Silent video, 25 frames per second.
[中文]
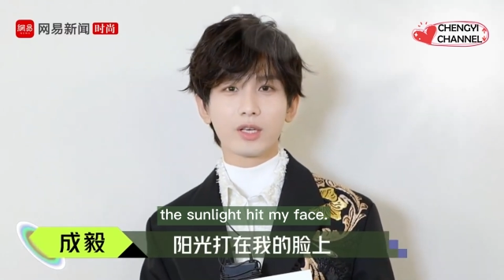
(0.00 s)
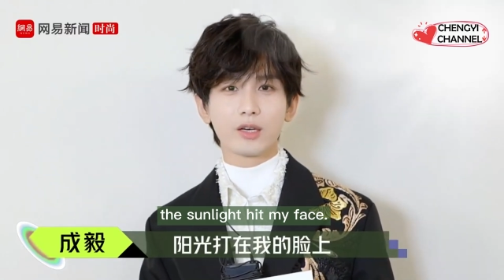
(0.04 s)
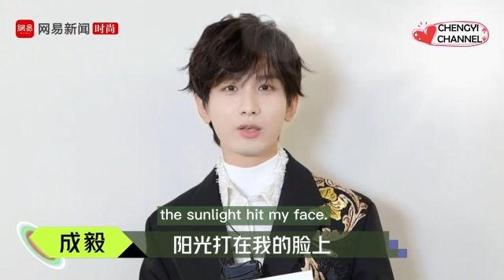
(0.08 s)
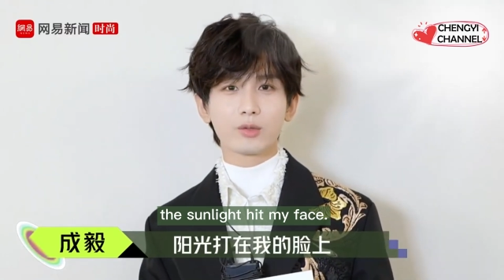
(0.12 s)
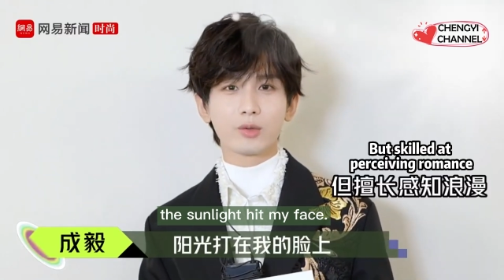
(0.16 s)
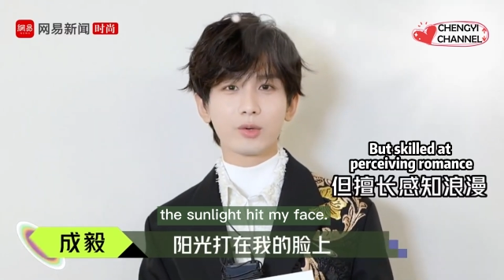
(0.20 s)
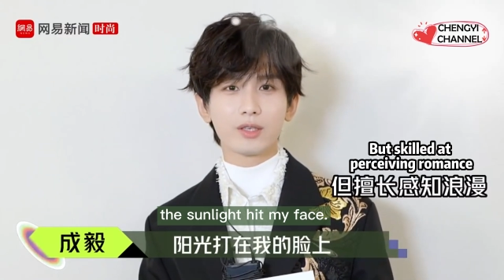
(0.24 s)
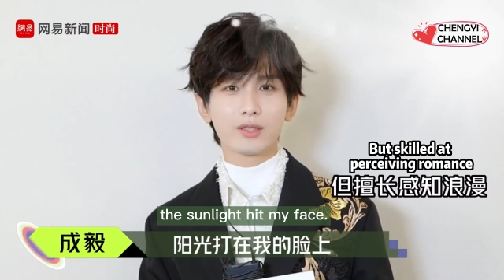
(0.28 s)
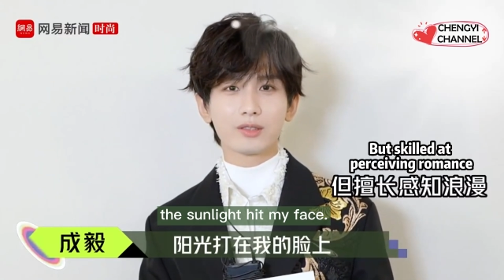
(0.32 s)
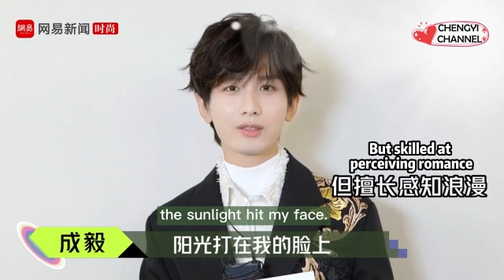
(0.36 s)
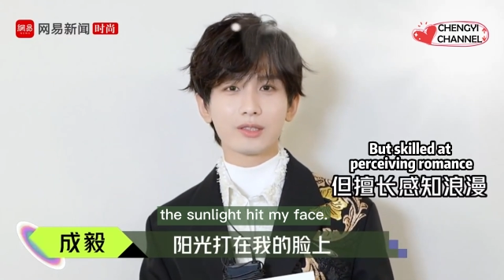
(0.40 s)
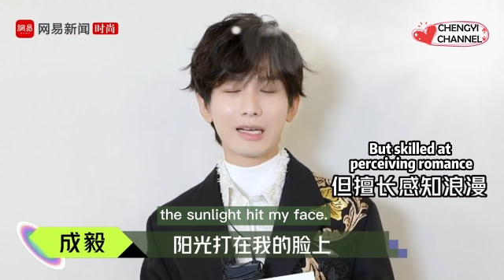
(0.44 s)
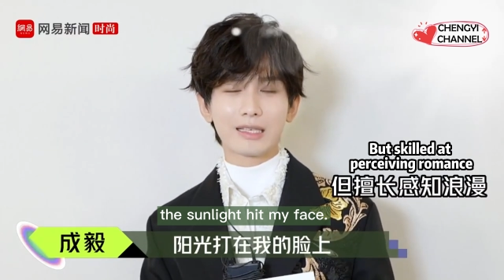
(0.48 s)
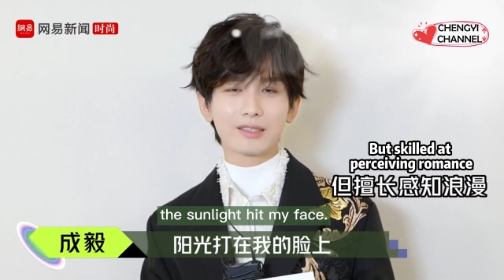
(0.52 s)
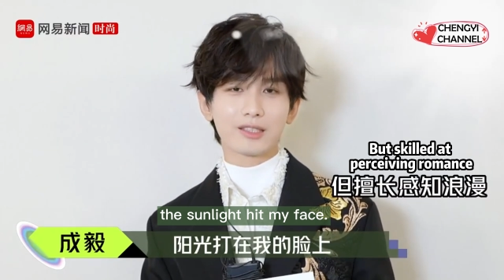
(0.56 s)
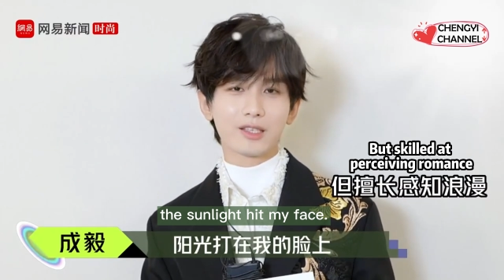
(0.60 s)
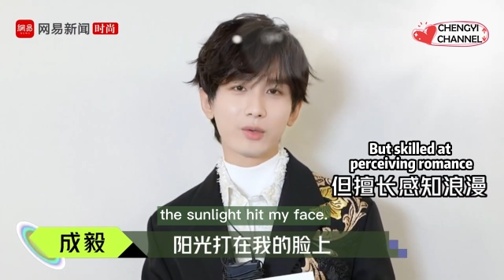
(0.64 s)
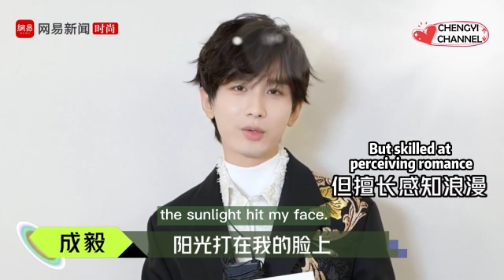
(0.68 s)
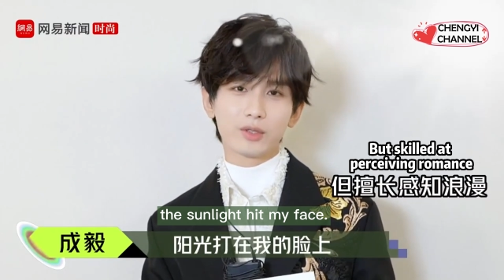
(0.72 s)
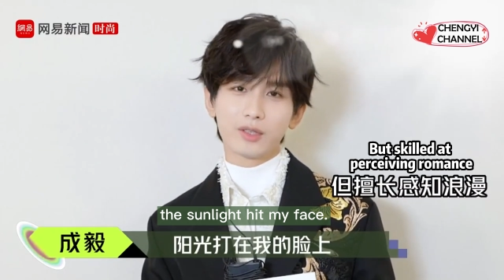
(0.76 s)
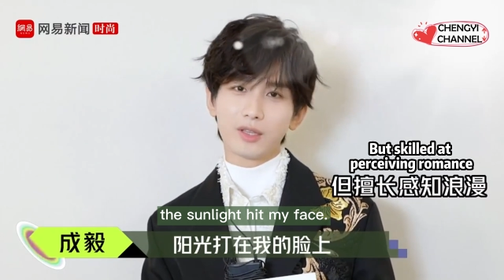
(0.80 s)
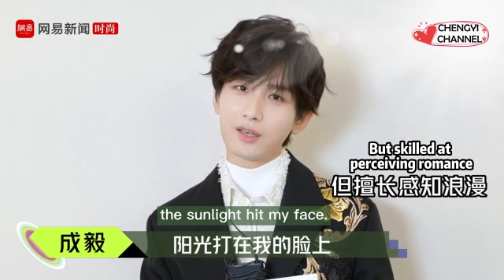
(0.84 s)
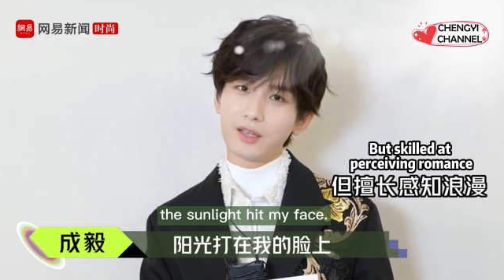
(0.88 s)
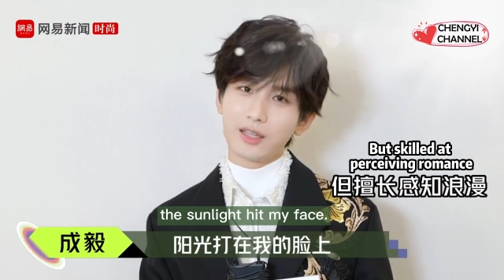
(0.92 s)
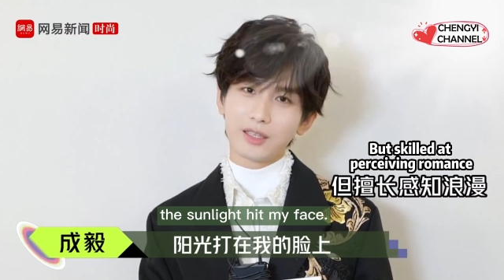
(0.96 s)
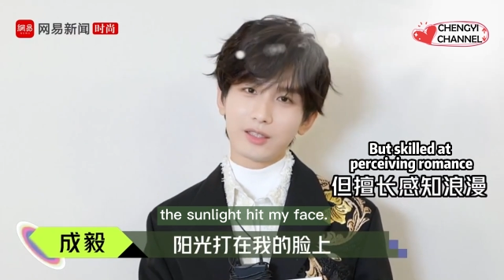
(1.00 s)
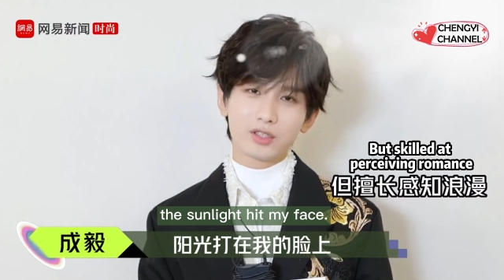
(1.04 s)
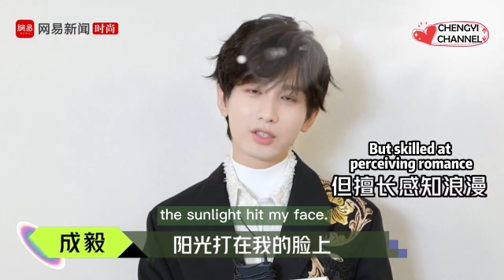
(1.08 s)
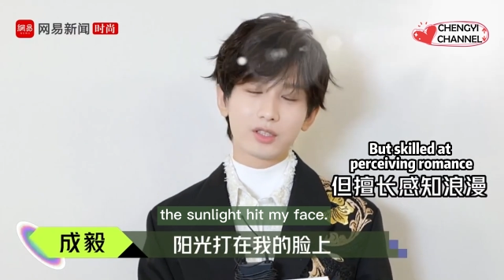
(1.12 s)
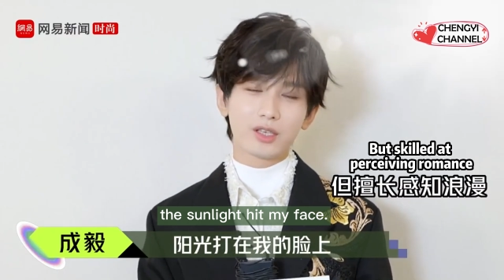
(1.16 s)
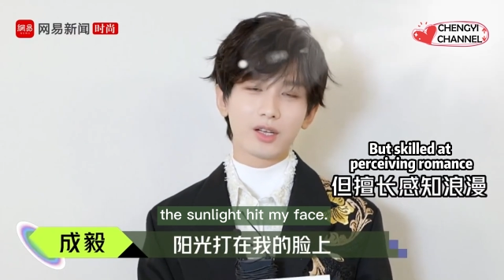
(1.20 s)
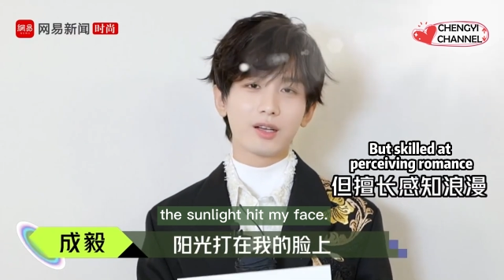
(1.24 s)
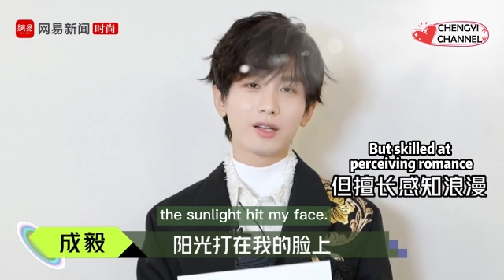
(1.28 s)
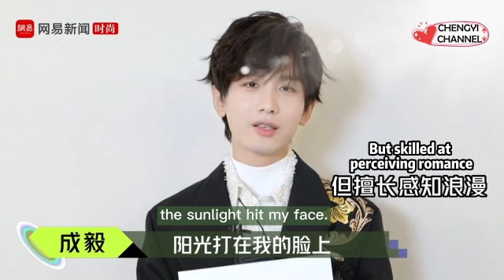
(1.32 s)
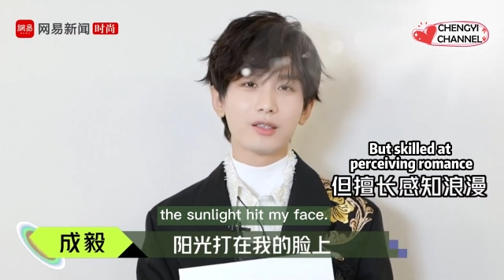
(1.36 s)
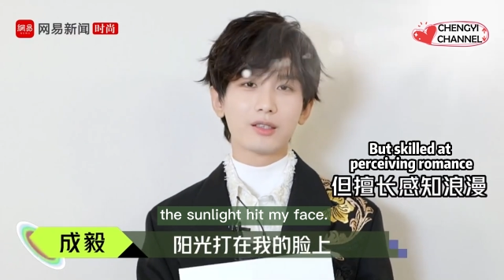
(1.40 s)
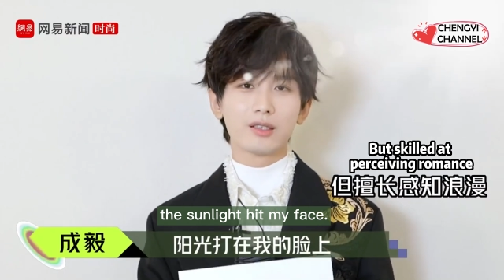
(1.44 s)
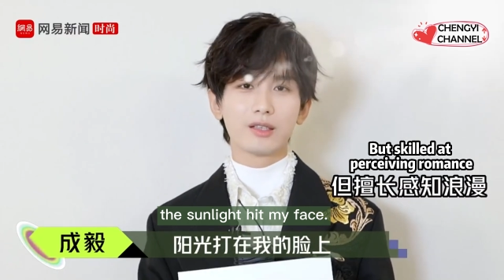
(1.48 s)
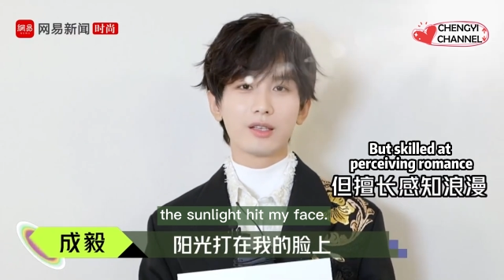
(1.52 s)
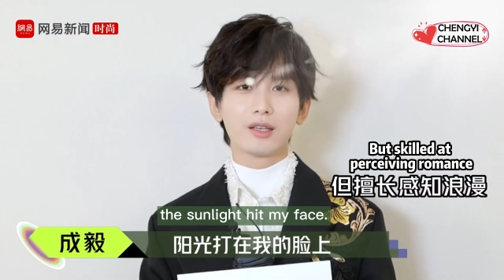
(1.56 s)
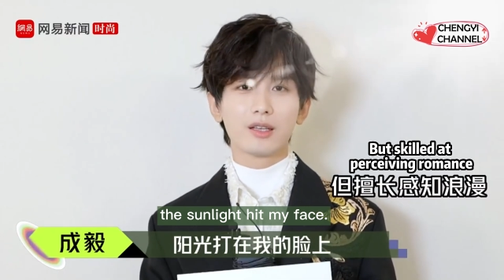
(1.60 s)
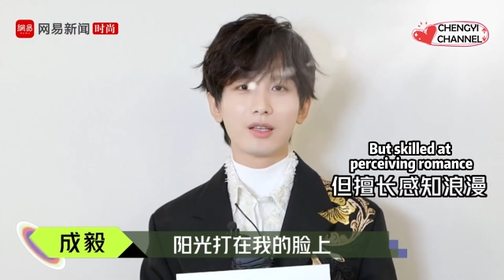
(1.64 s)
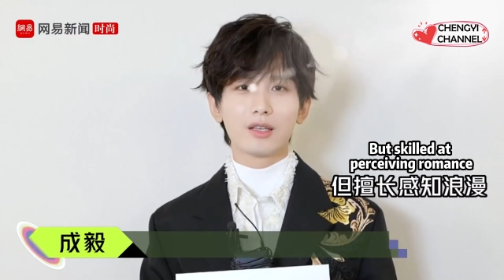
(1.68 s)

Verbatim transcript: 阳光打在我的脸上，